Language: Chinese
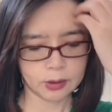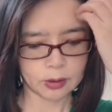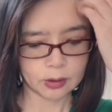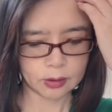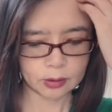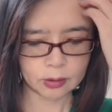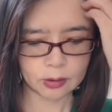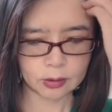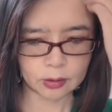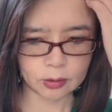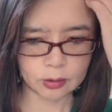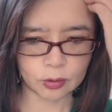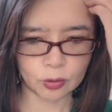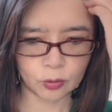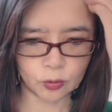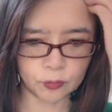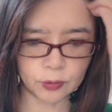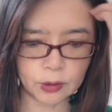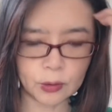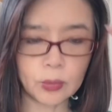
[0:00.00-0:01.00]
嗯，
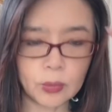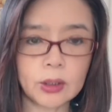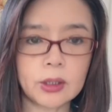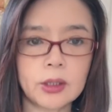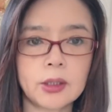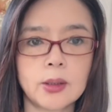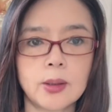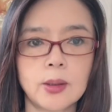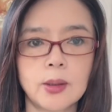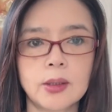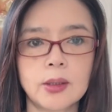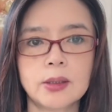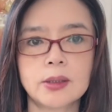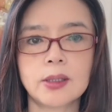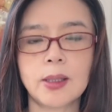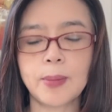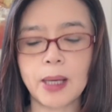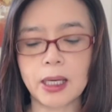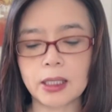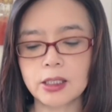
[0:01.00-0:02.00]
除非我再
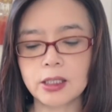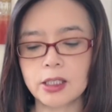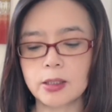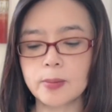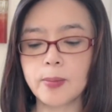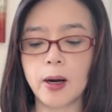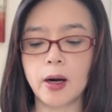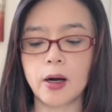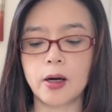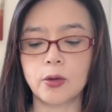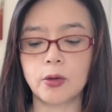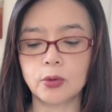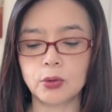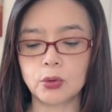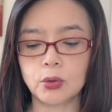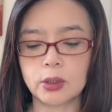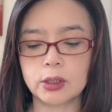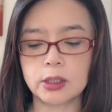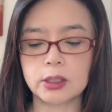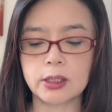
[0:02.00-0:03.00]
买个纸板儿，我
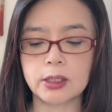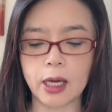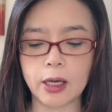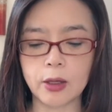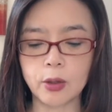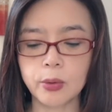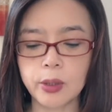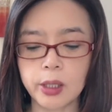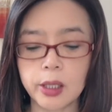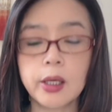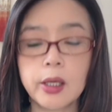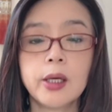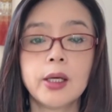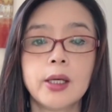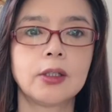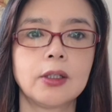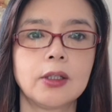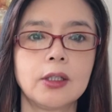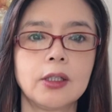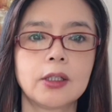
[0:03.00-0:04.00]
觉得才会
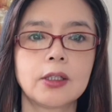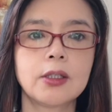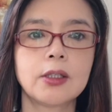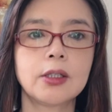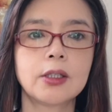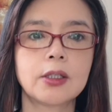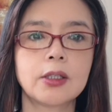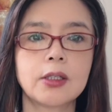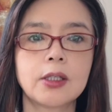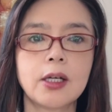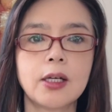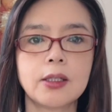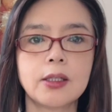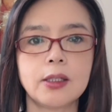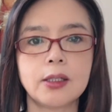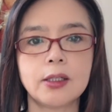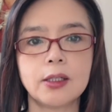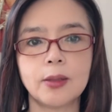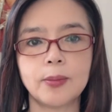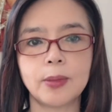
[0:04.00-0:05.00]
更时尚一
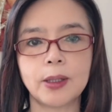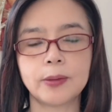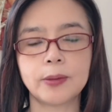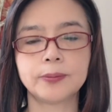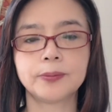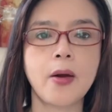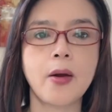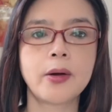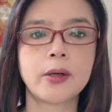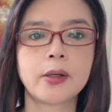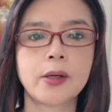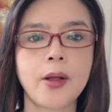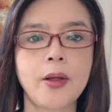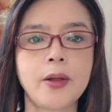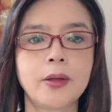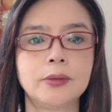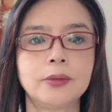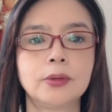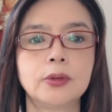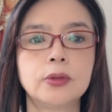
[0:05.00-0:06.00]
些吧。
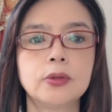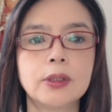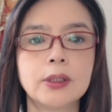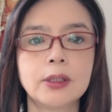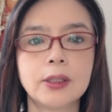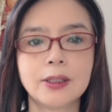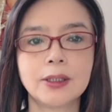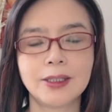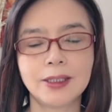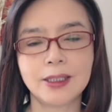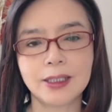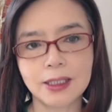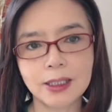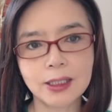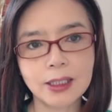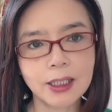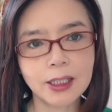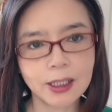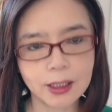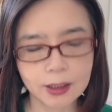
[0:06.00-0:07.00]
我
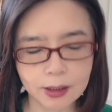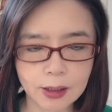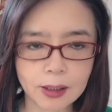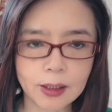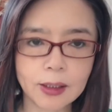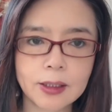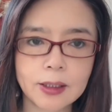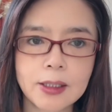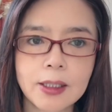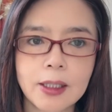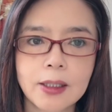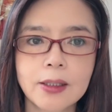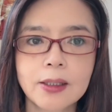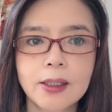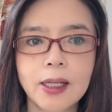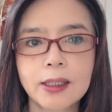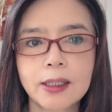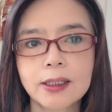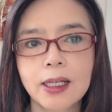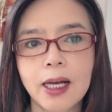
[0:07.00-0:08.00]
今天呢，想跟
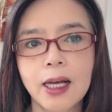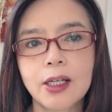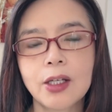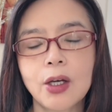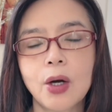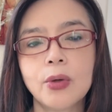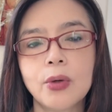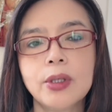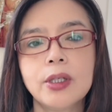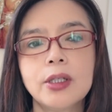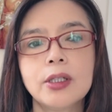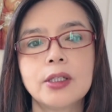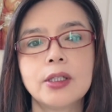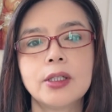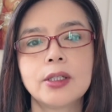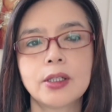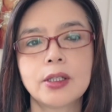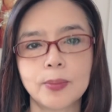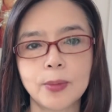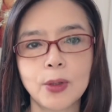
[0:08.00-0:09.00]
大家聊一个
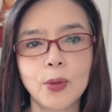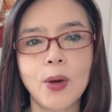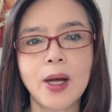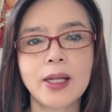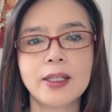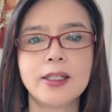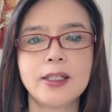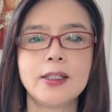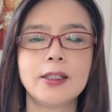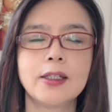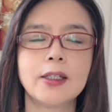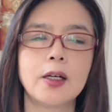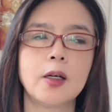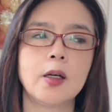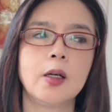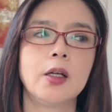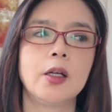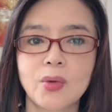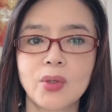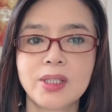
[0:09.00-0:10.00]
什么话题呢？
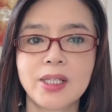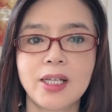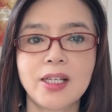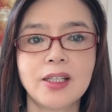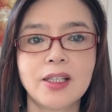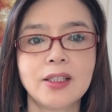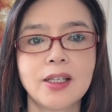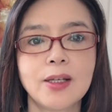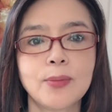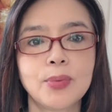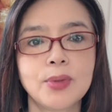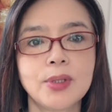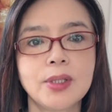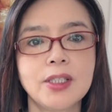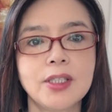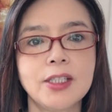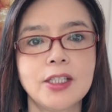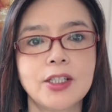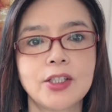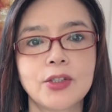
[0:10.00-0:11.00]
我前两天不是
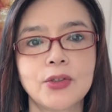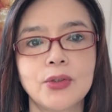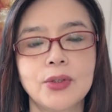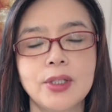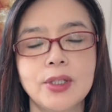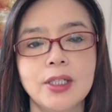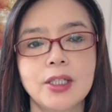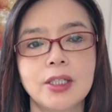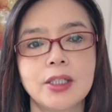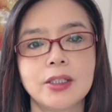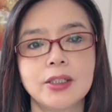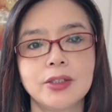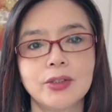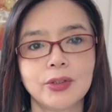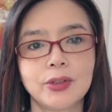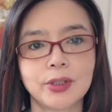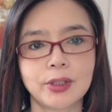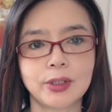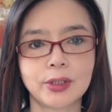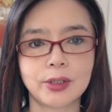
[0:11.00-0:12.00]
接受了一个，就
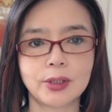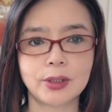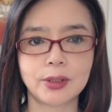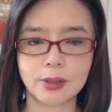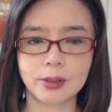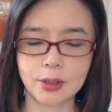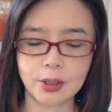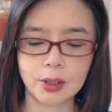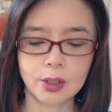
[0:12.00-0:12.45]
是